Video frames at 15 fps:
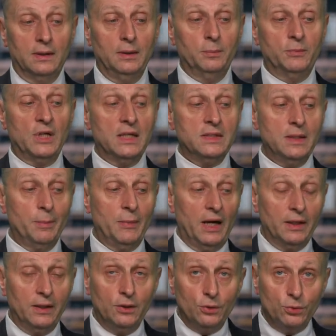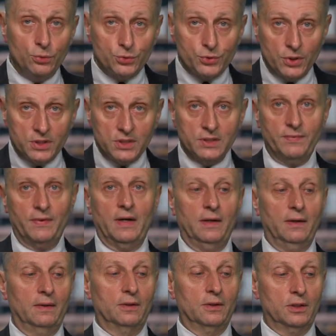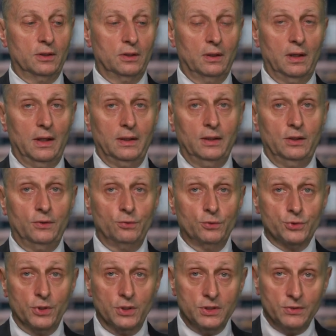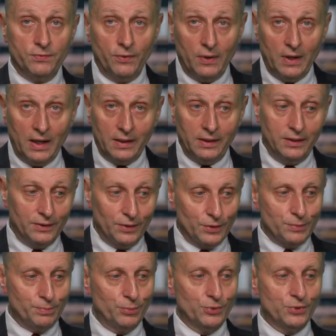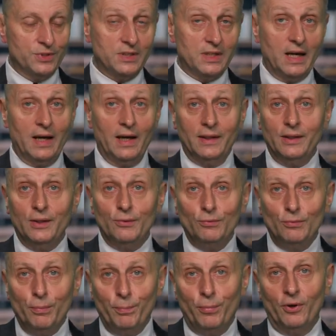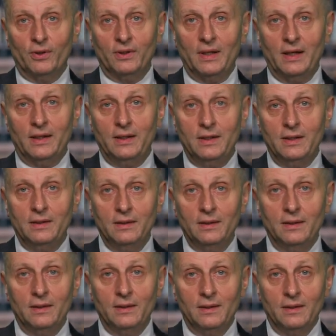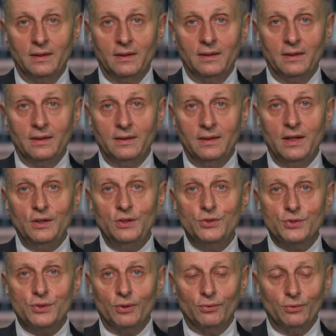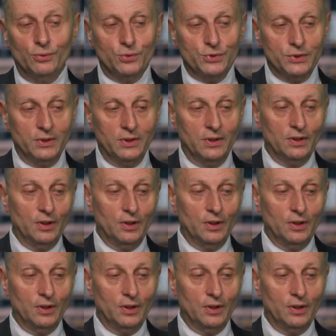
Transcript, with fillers: Tymczasem ani tchórzostwa, ani tchórzostwo, ani rozpusta, ani głupota nie, nie niszczą duszy.